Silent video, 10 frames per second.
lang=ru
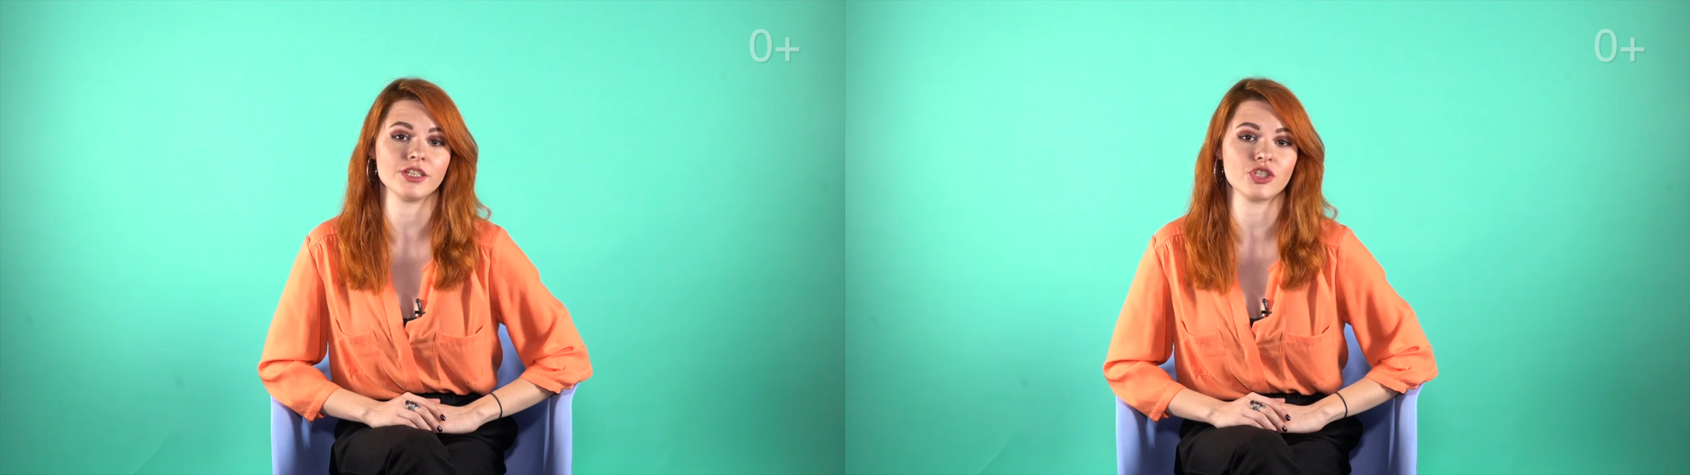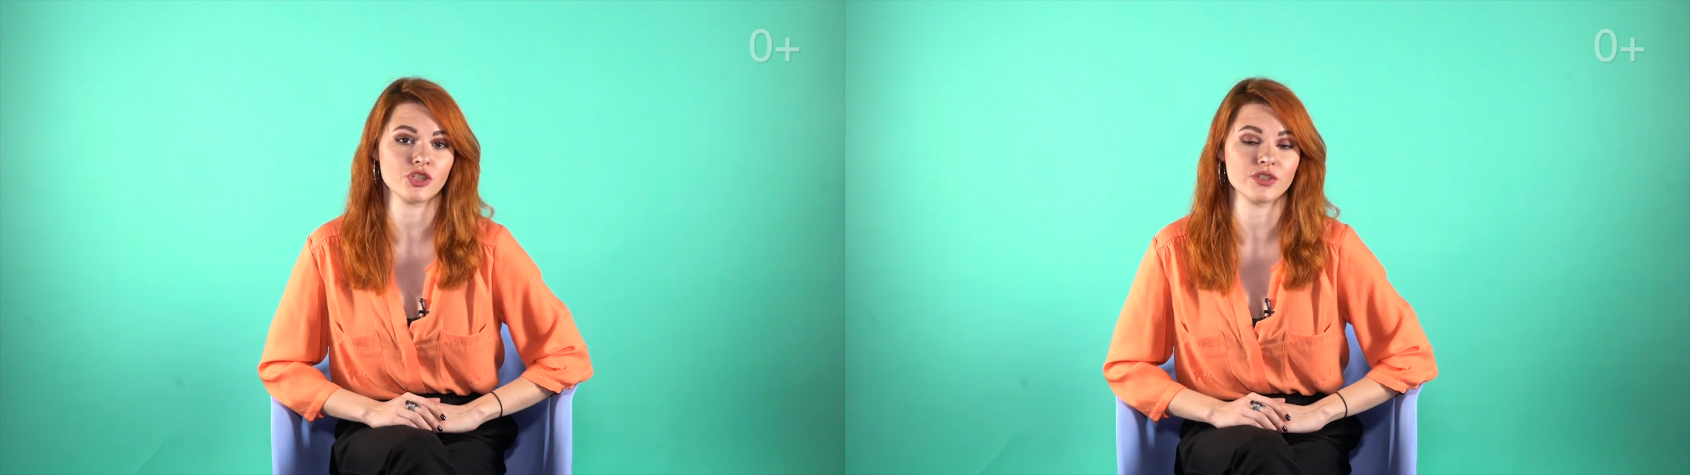
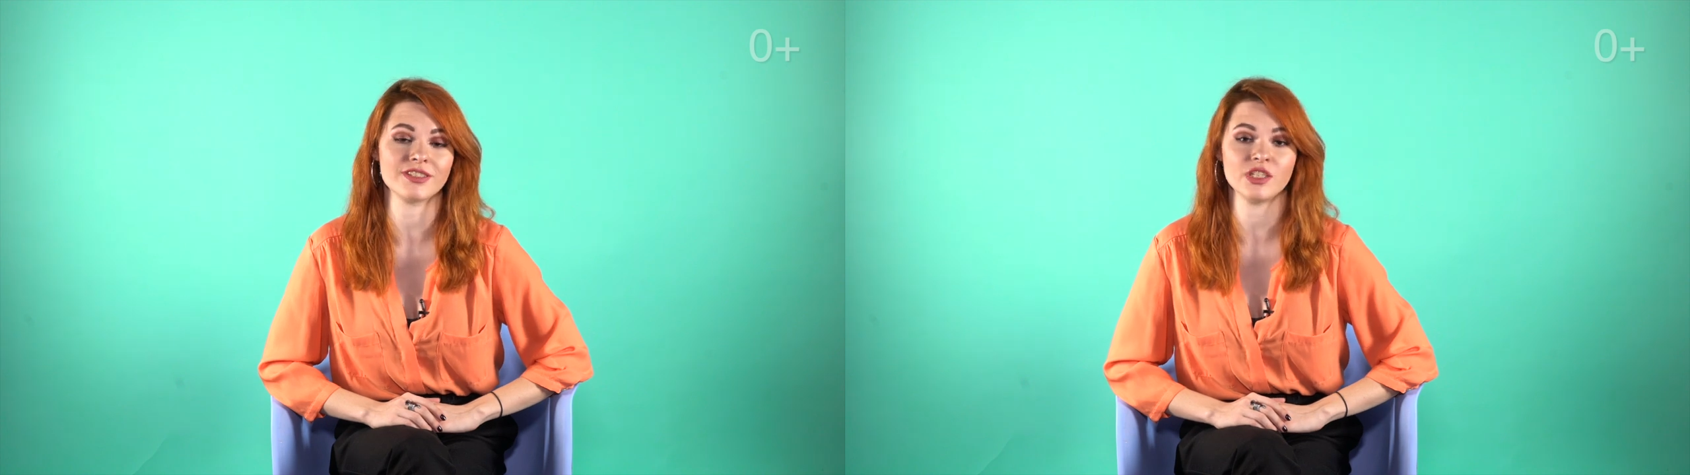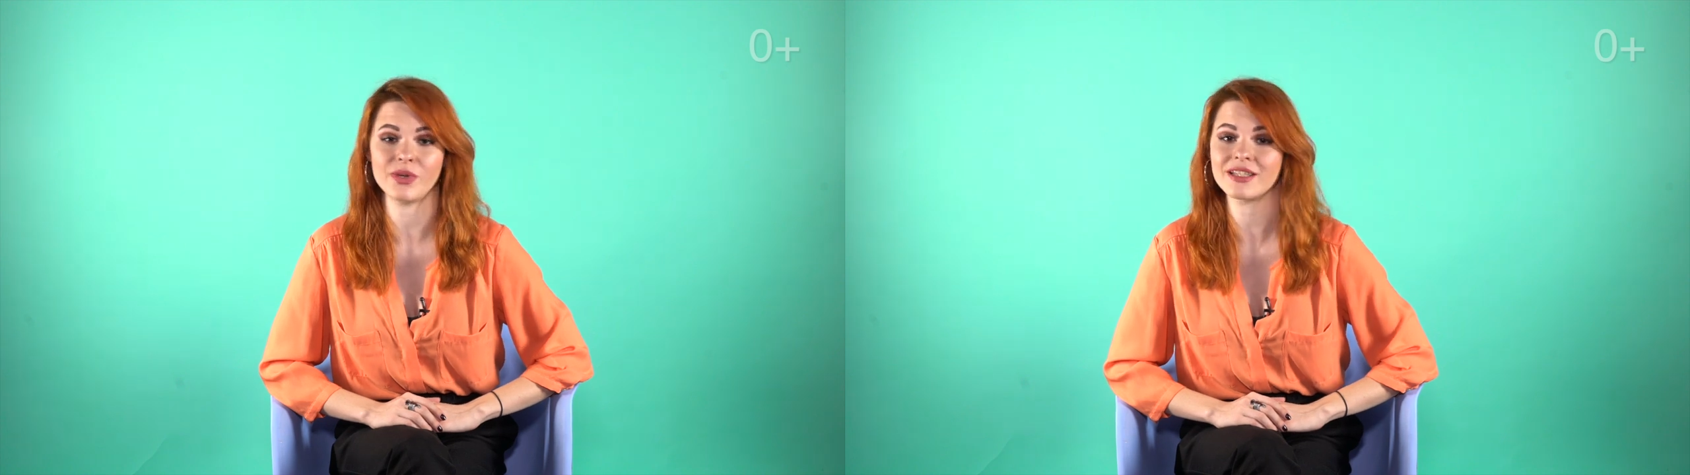решил
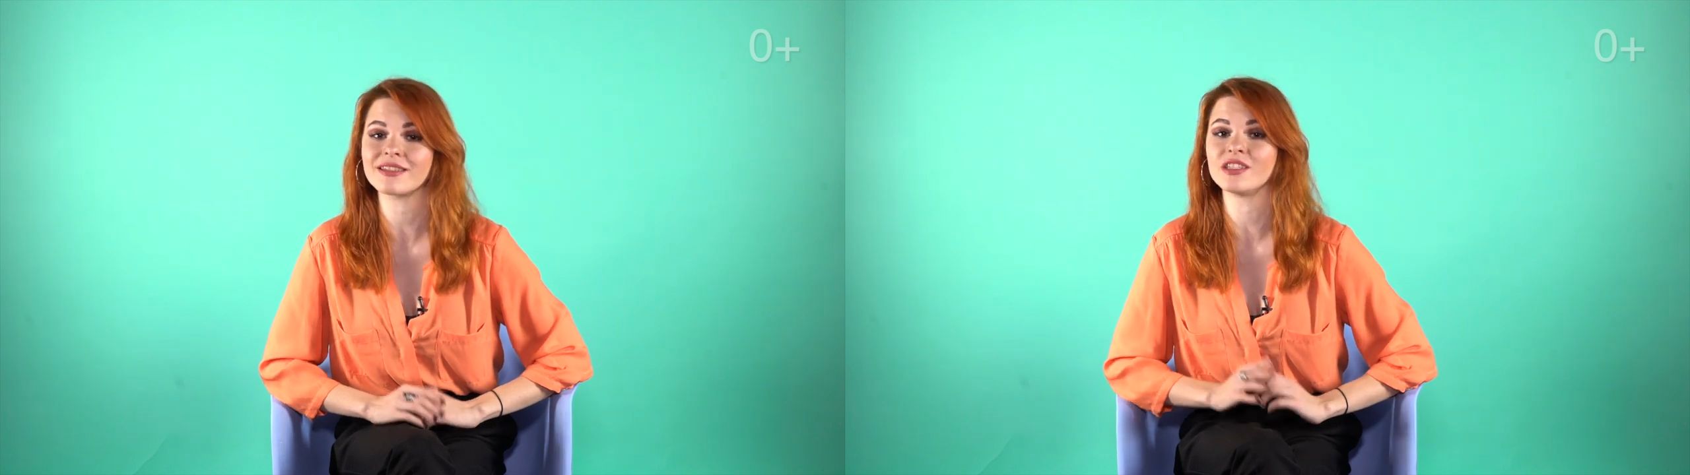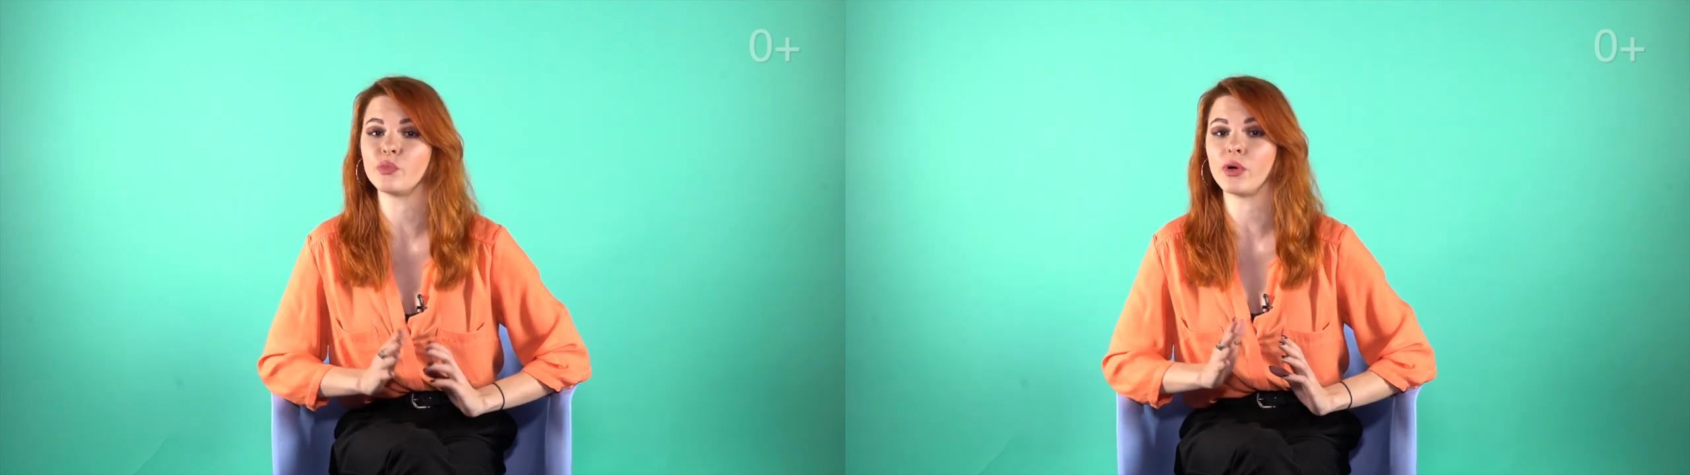
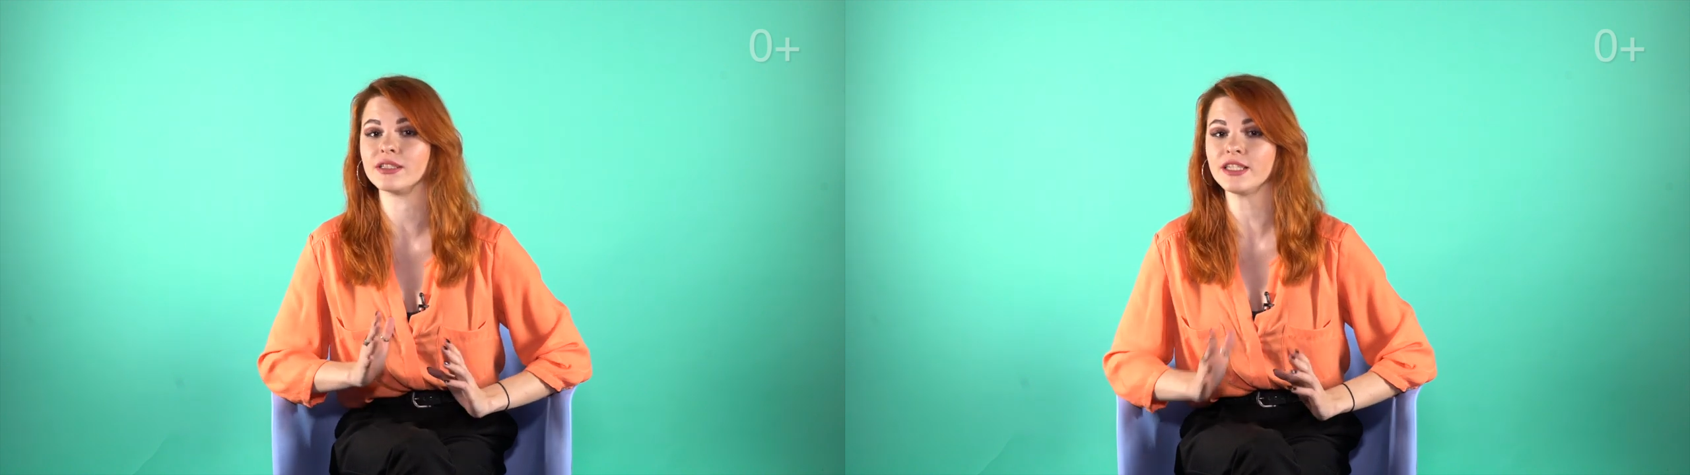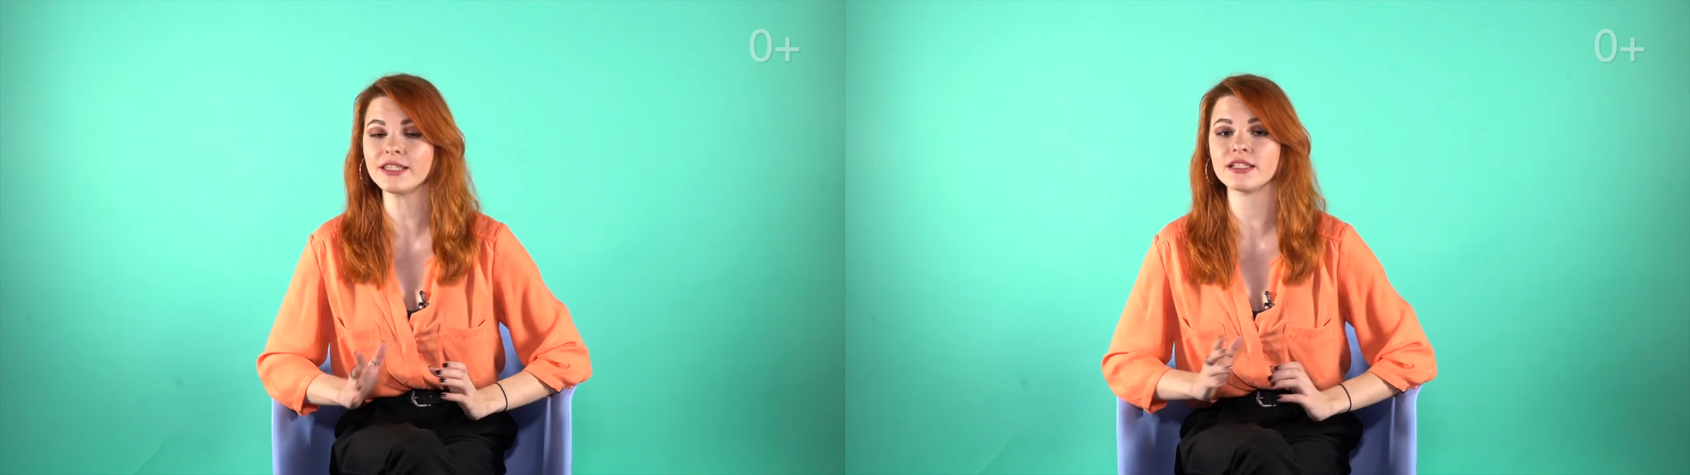заниматься
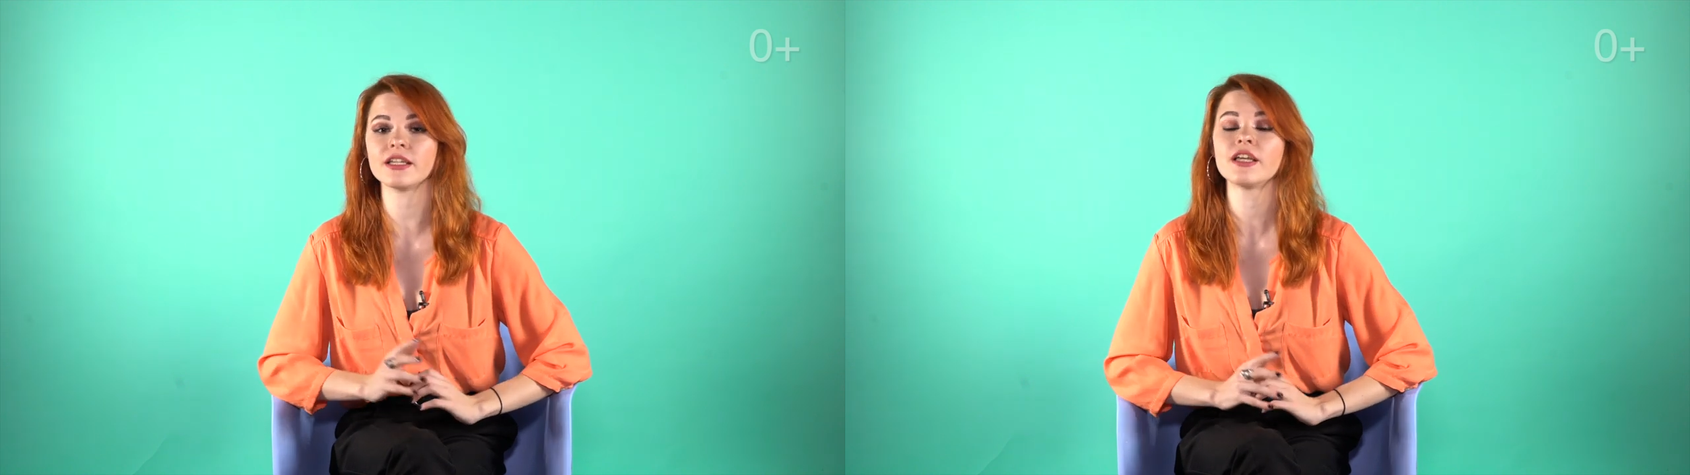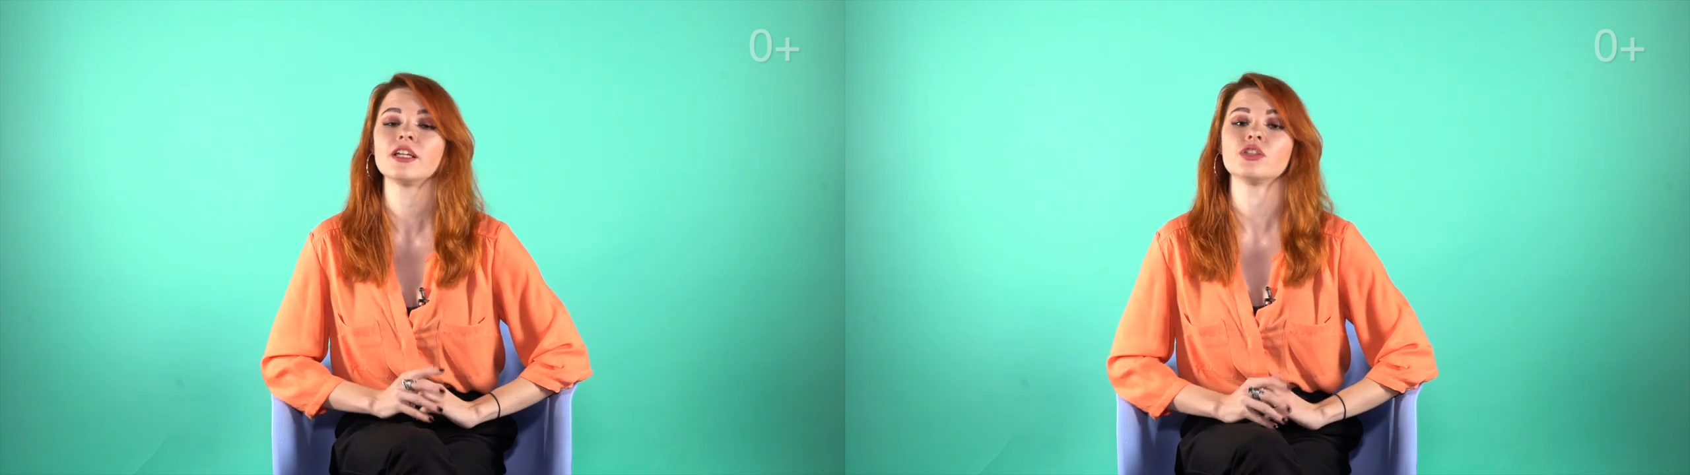дополнительно,